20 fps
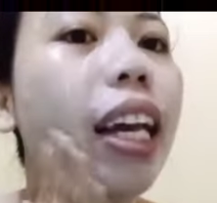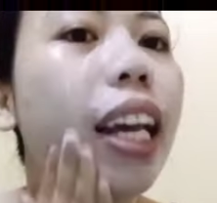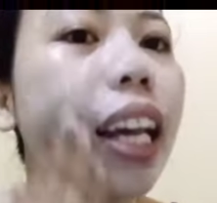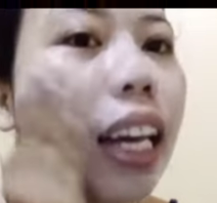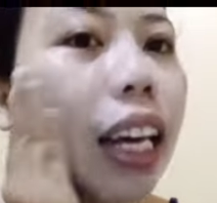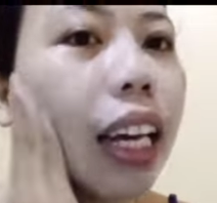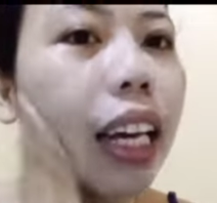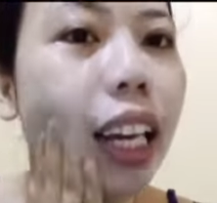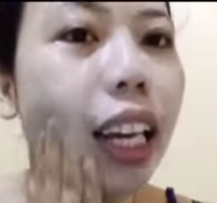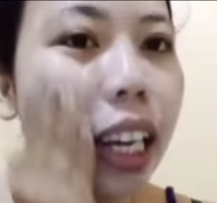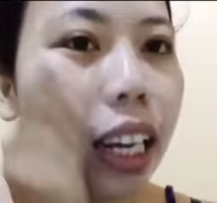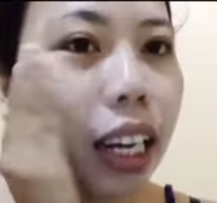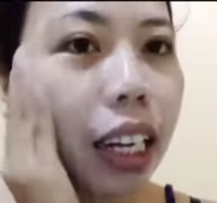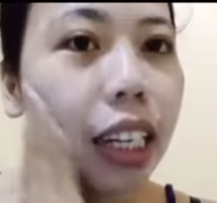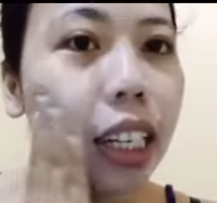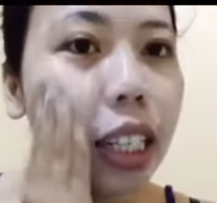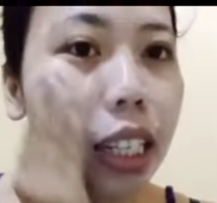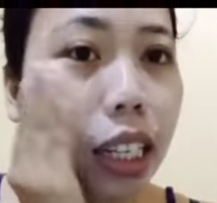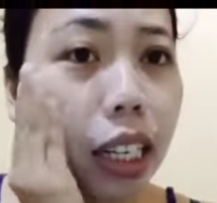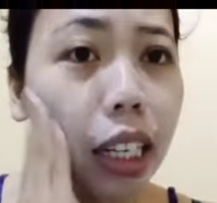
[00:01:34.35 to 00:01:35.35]

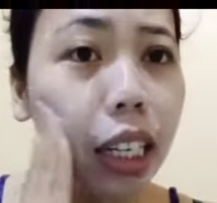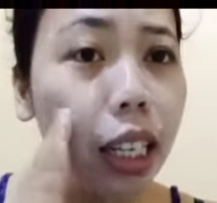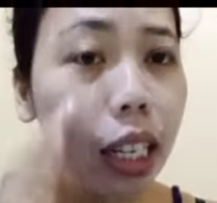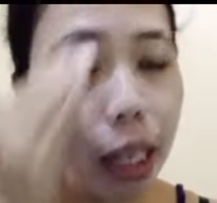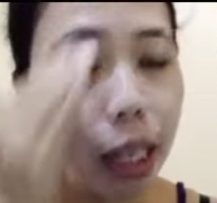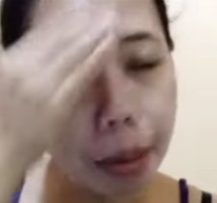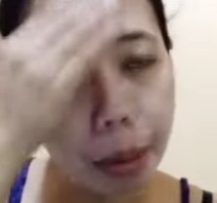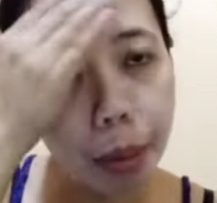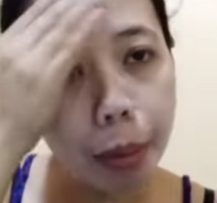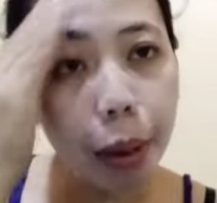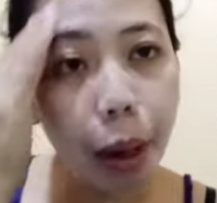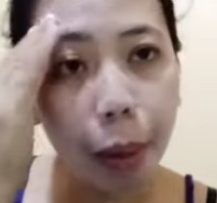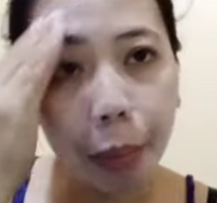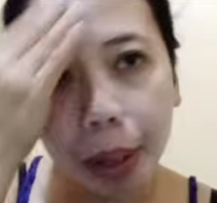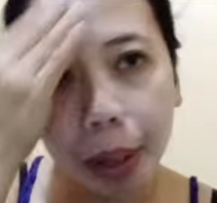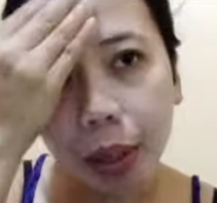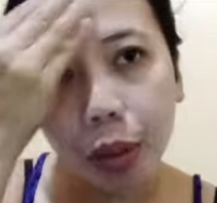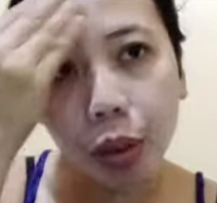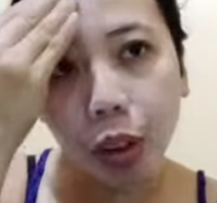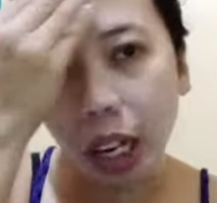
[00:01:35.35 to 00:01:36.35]
And,
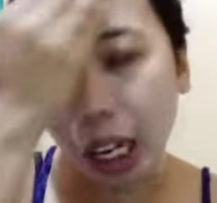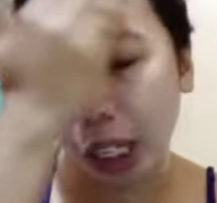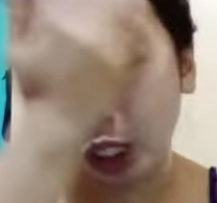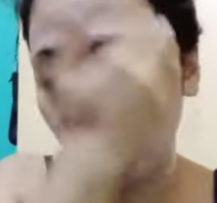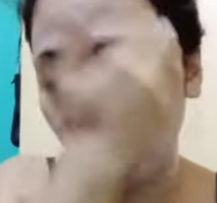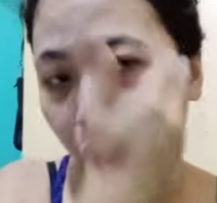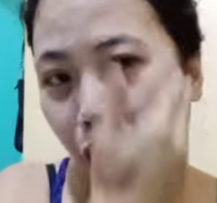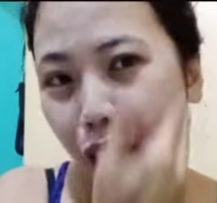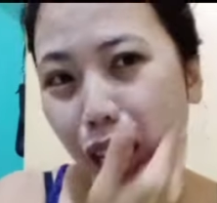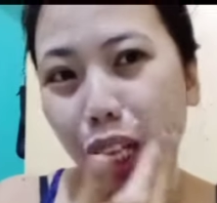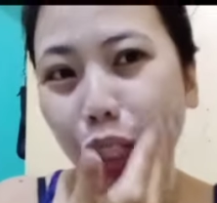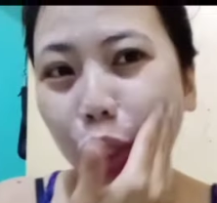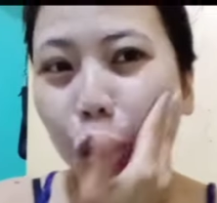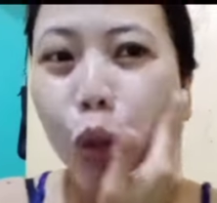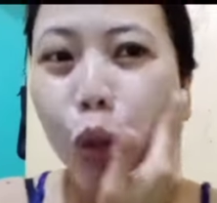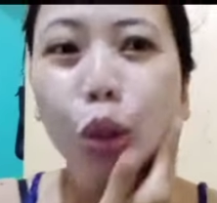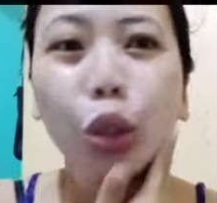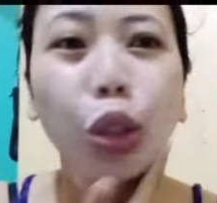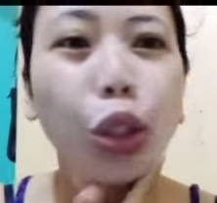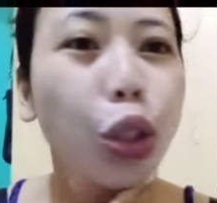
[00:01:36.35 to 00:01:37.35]
ibababad ko lang siya
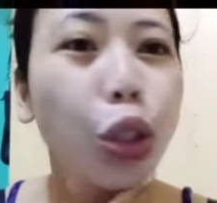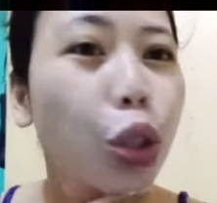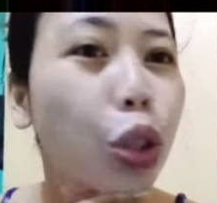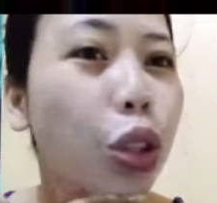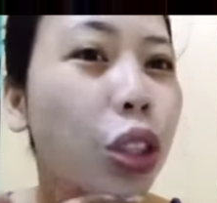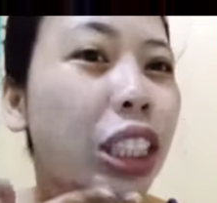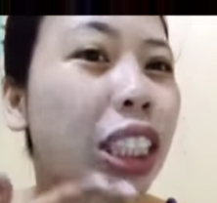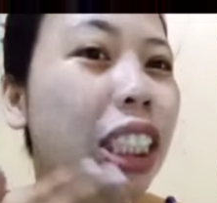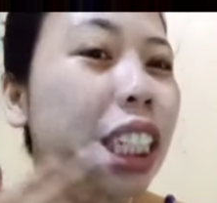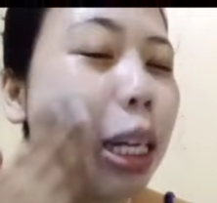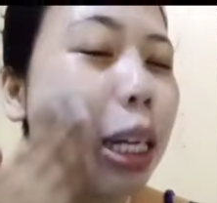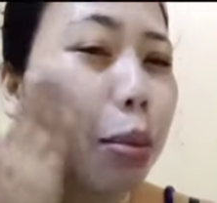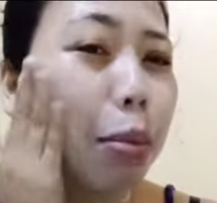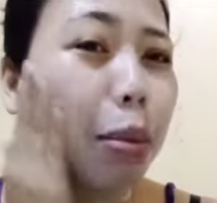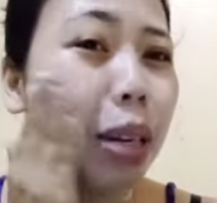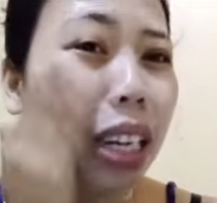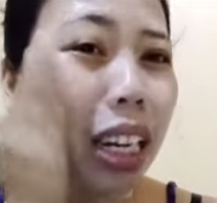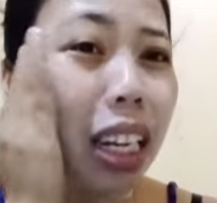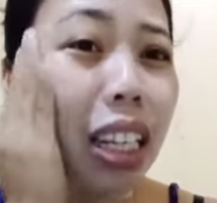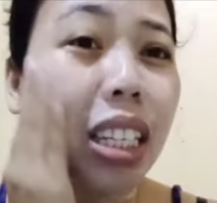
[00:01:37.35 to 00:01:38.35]
ng 2 to 3
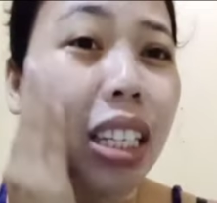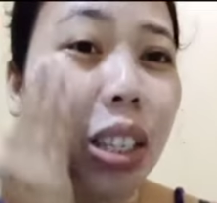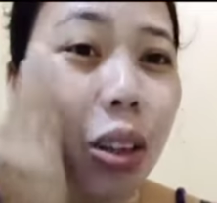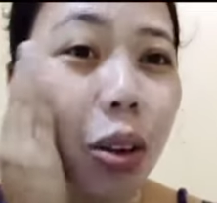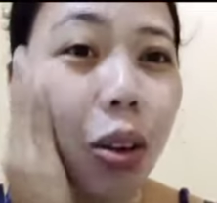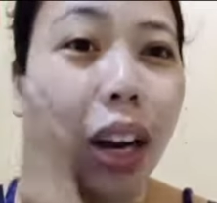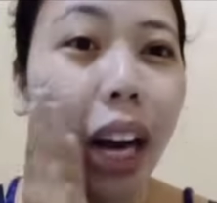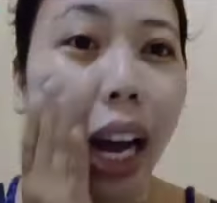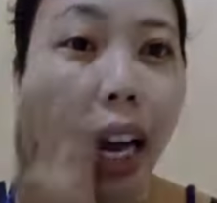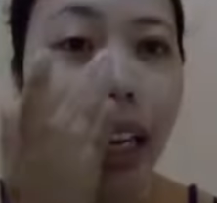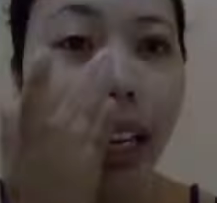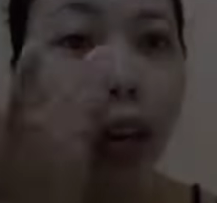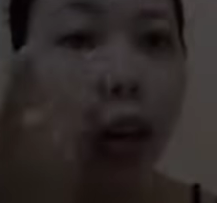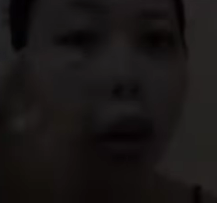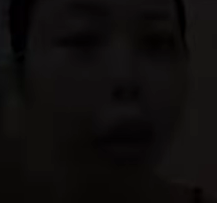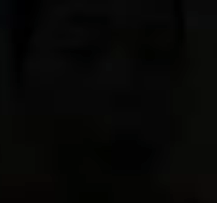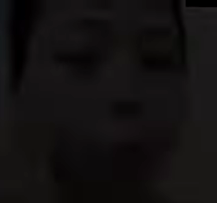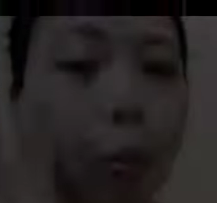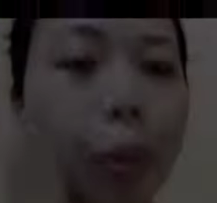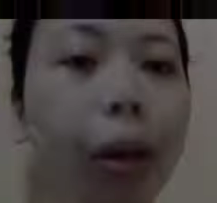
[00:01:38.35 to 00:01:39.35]
minutes kung kaya
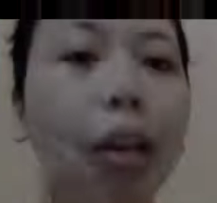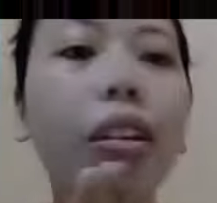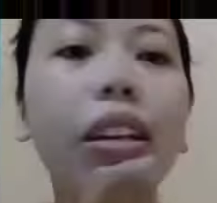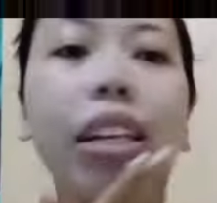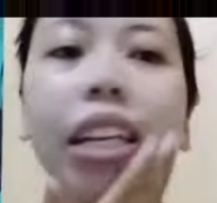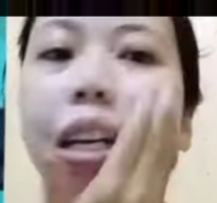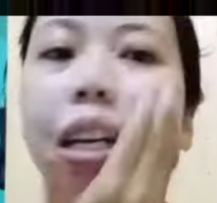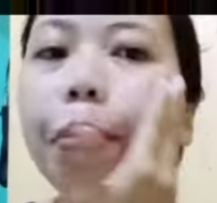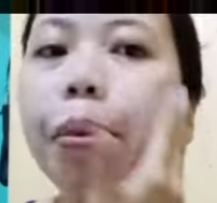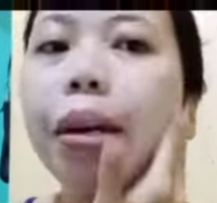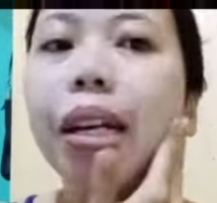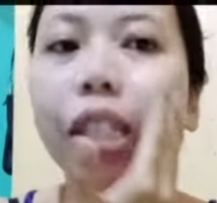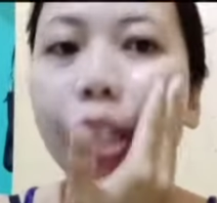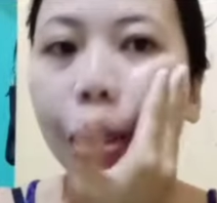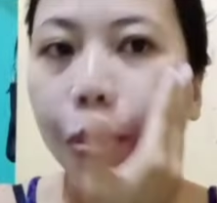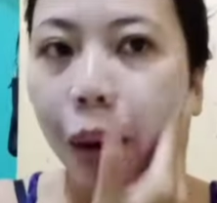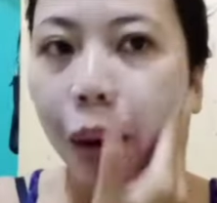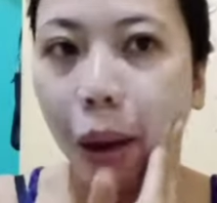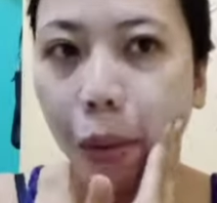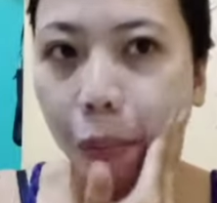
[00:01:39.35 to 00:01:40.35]
ko. Pero, hindi naman na
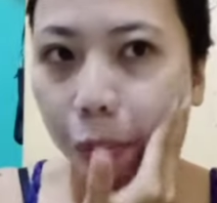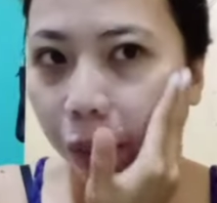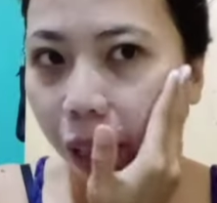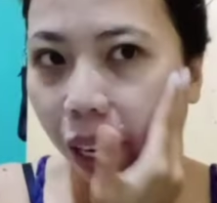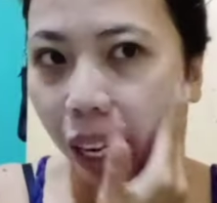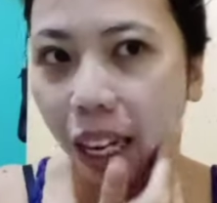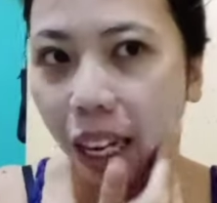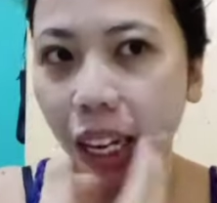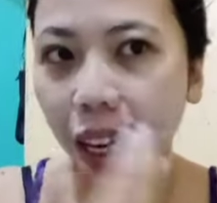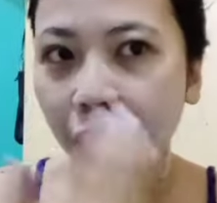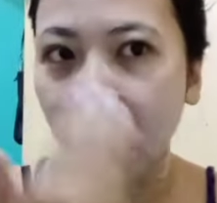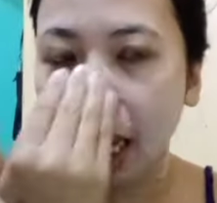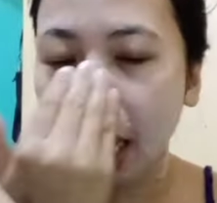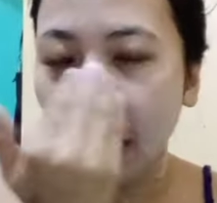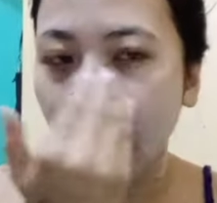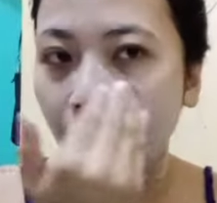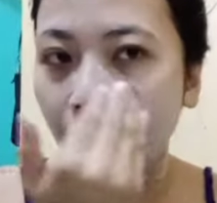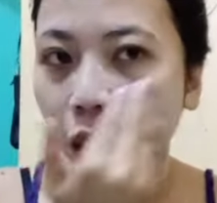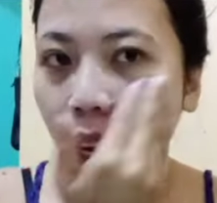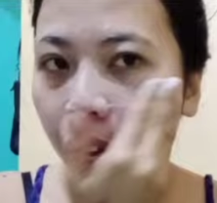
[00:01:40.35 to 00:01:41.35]
siya mahapde.
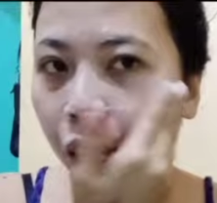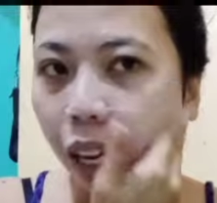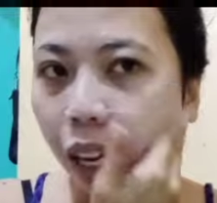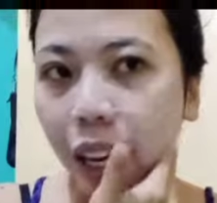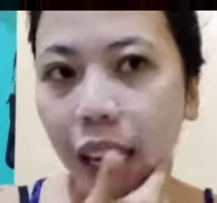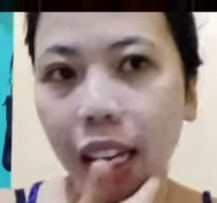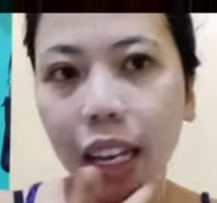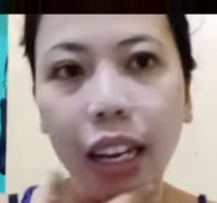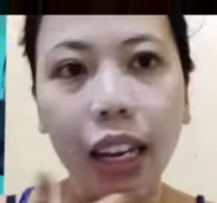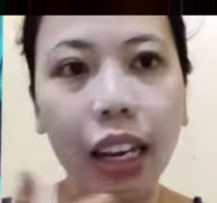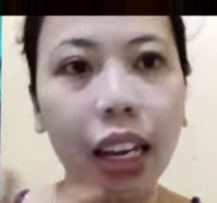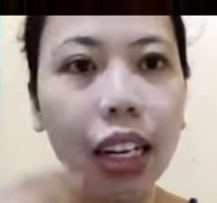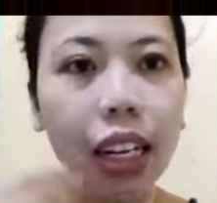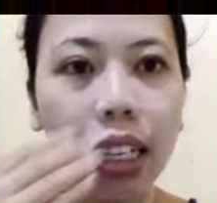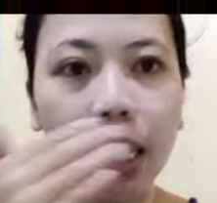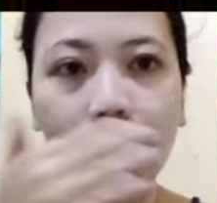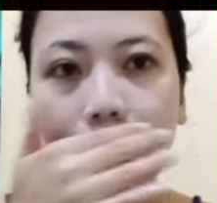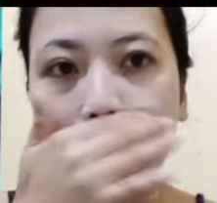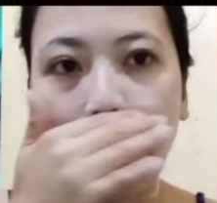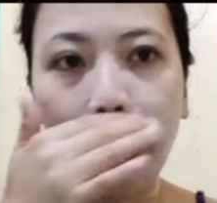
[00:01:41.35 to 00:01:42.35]

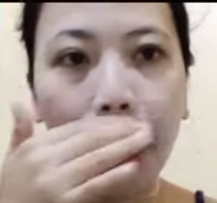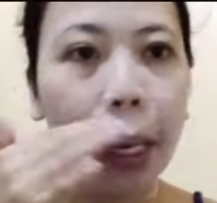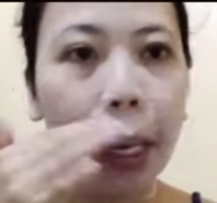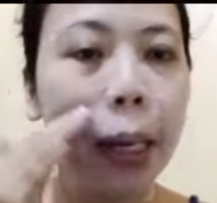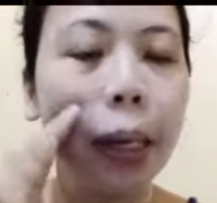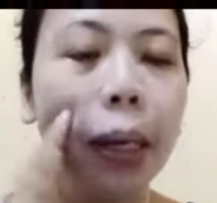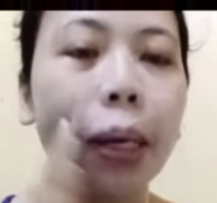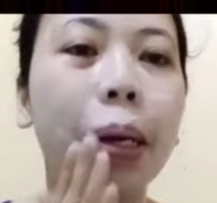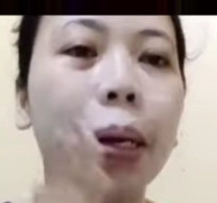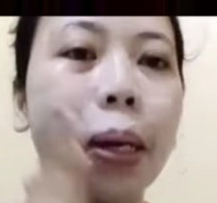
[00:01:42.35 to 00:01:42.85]
And, yeah.